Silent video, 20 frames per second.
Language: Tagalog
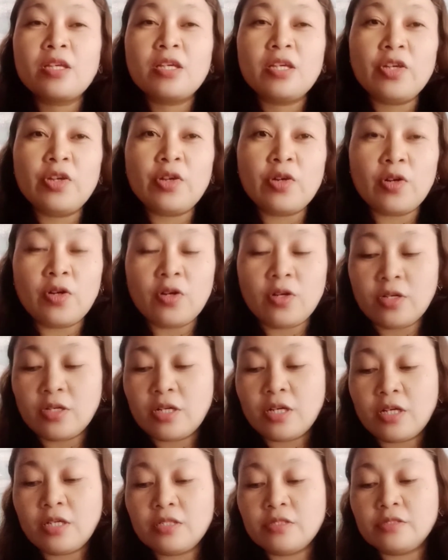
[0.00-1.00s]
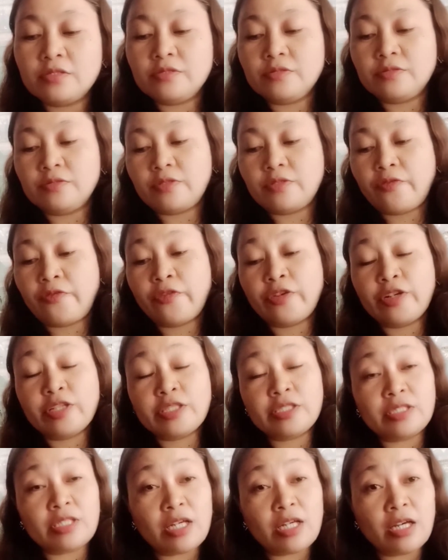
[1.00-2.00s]
yung,
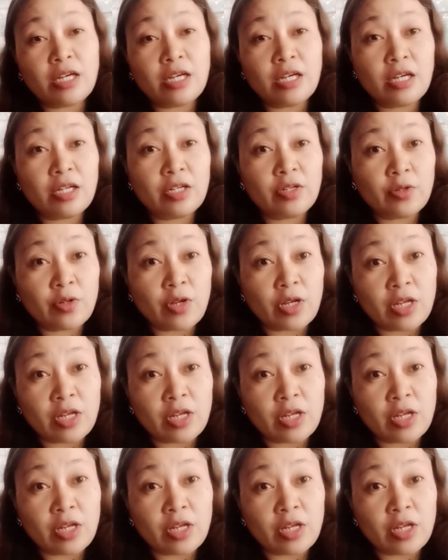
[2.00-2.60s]
first na anong